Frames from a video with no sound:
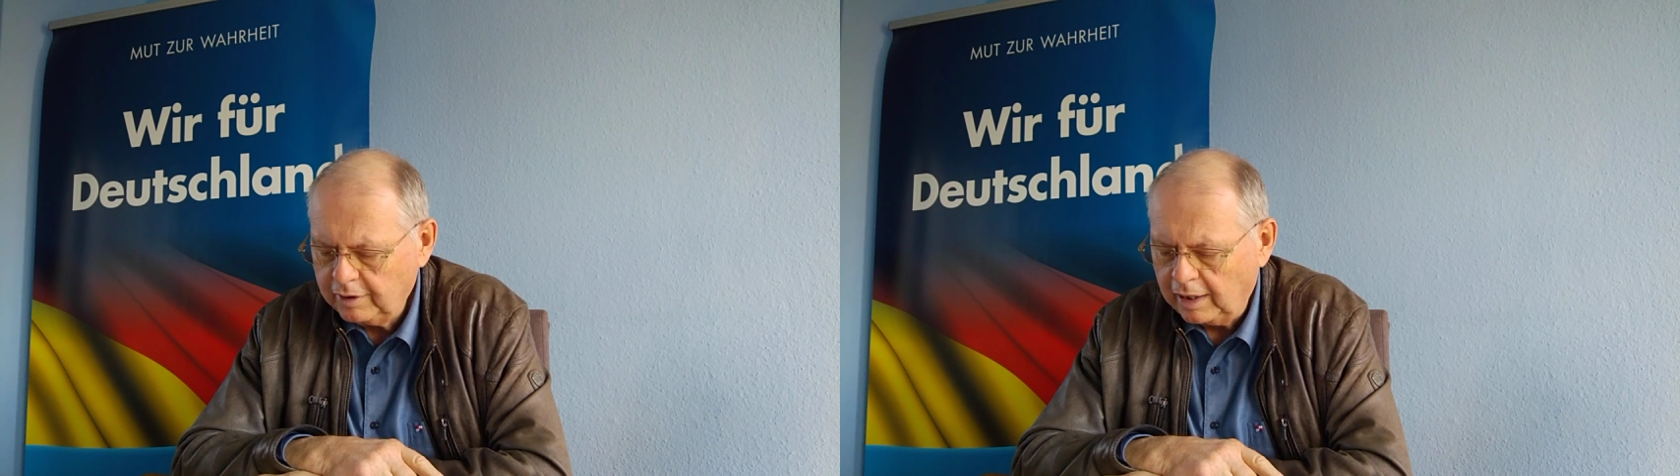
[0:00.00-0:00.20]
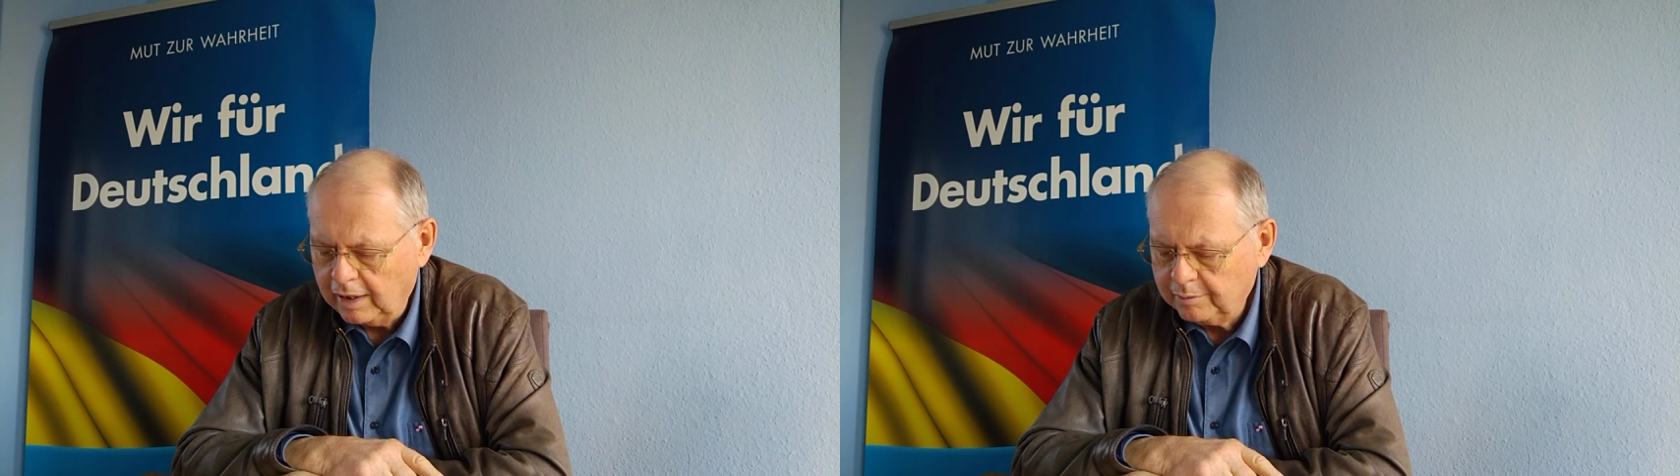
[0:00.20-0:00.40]

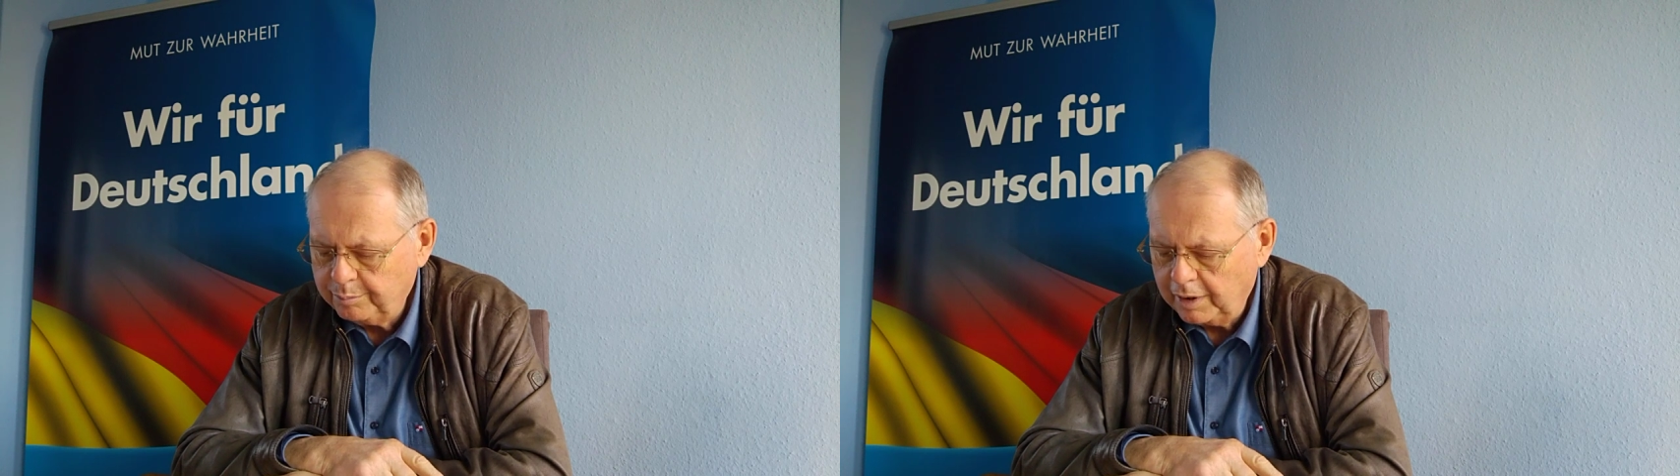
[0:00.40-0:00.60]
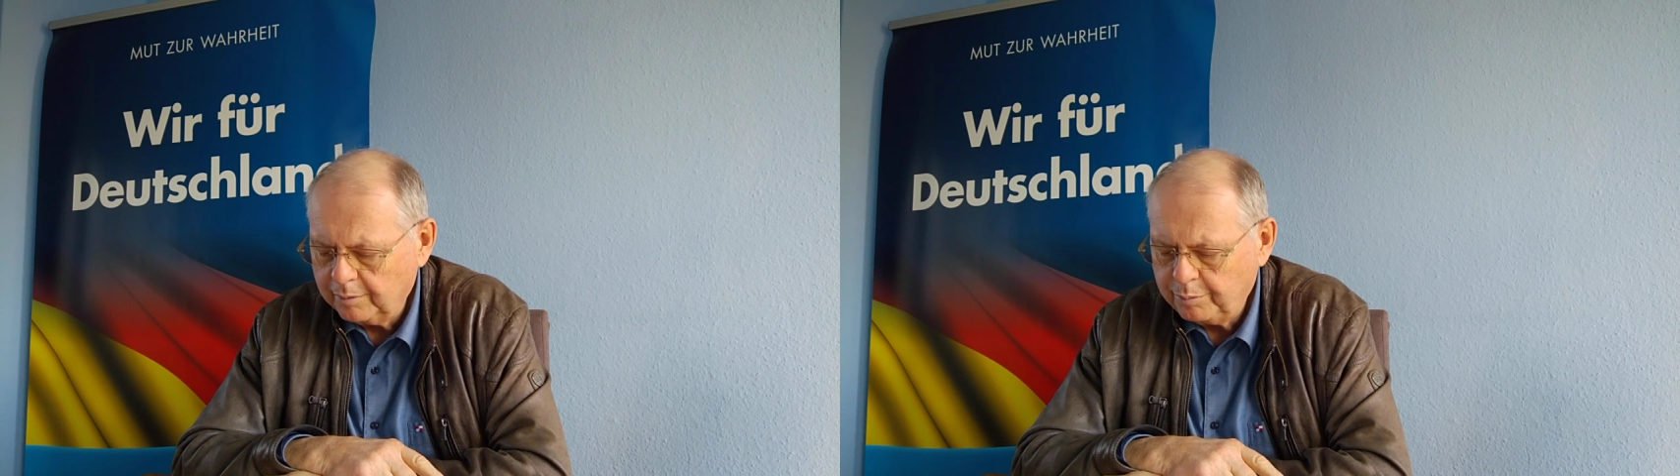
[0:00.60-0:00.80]
der
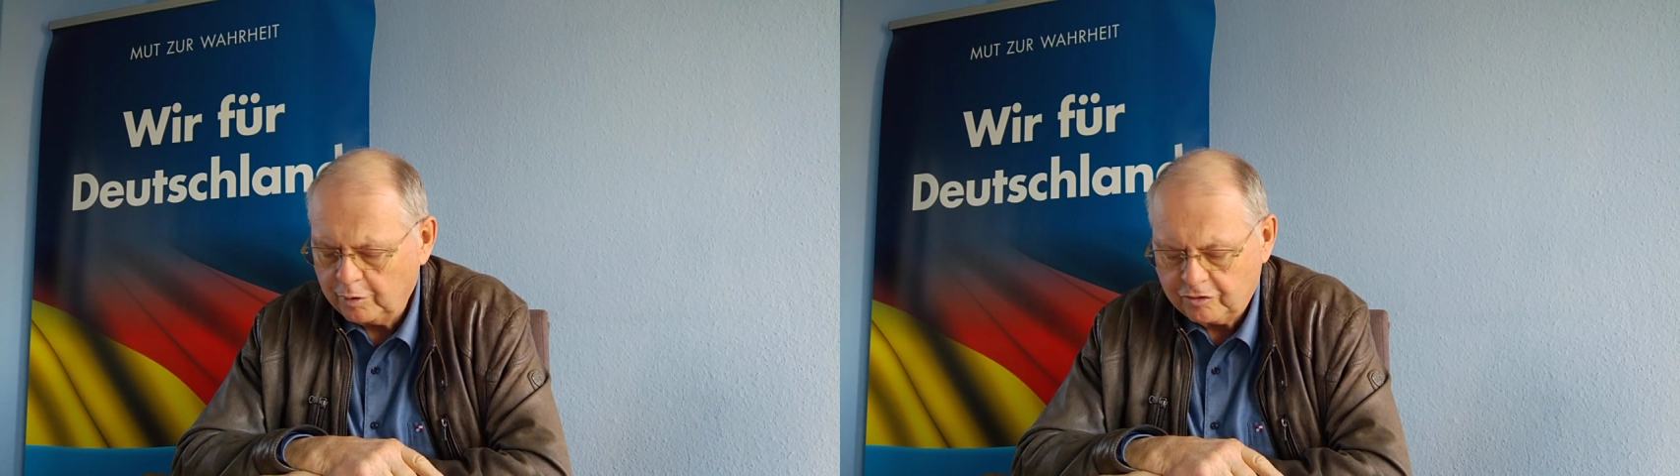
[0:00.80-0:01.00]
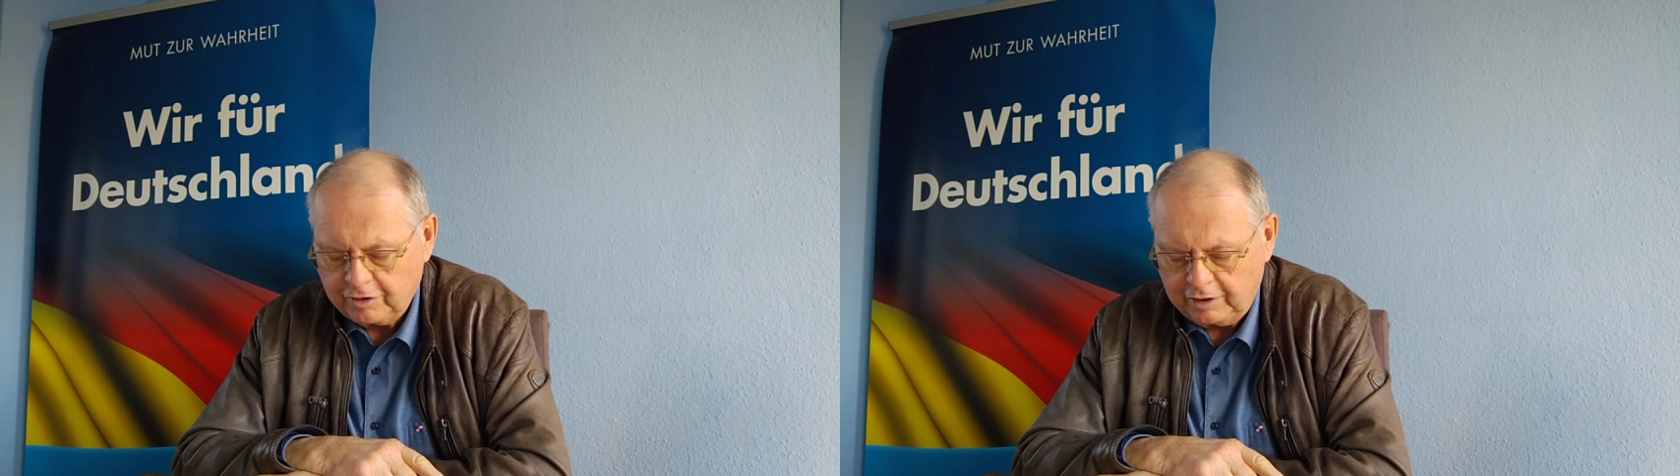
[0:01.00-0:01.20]

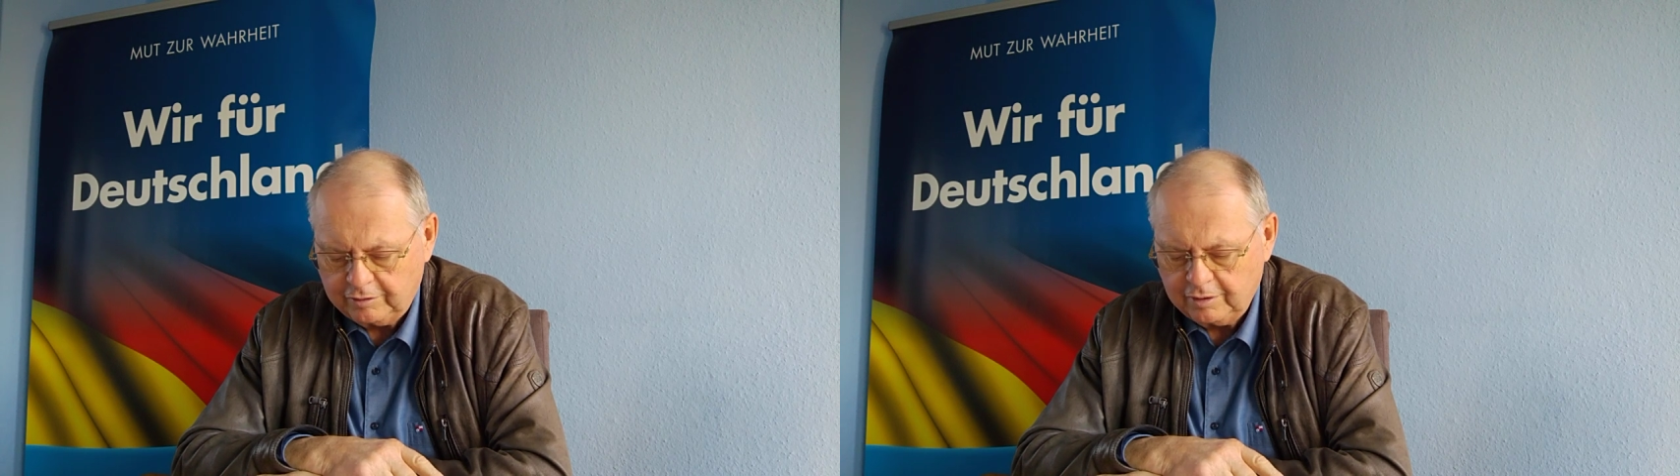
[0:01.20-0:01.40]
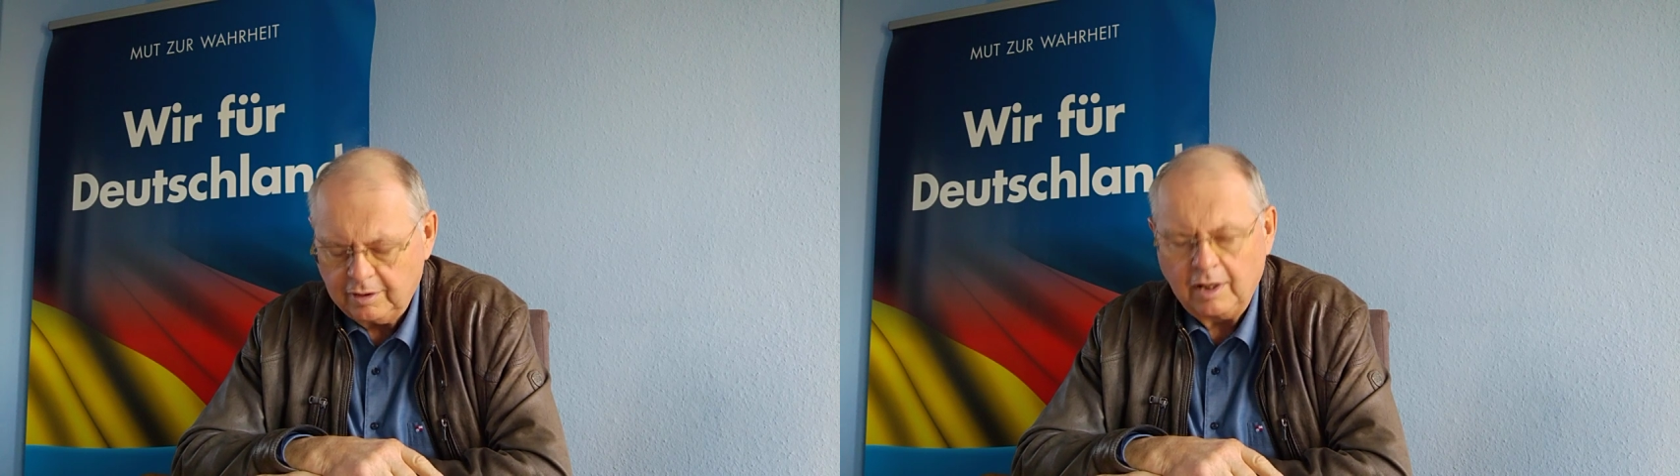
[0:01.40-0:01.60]

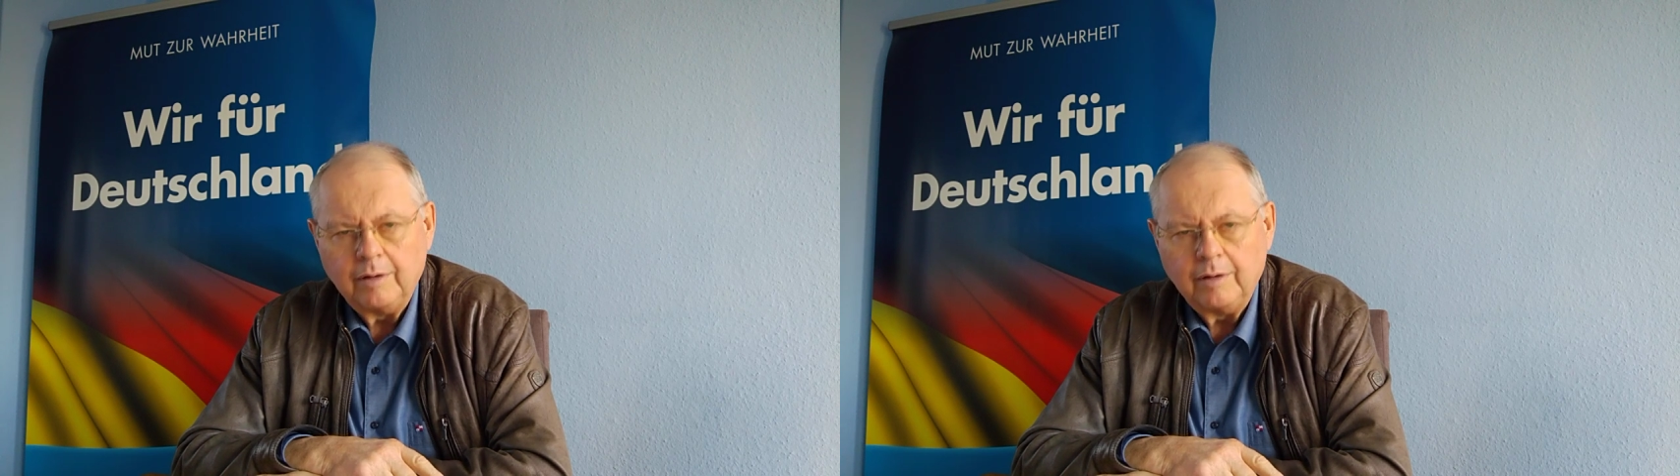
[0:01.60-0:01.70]
Altbergbauschächte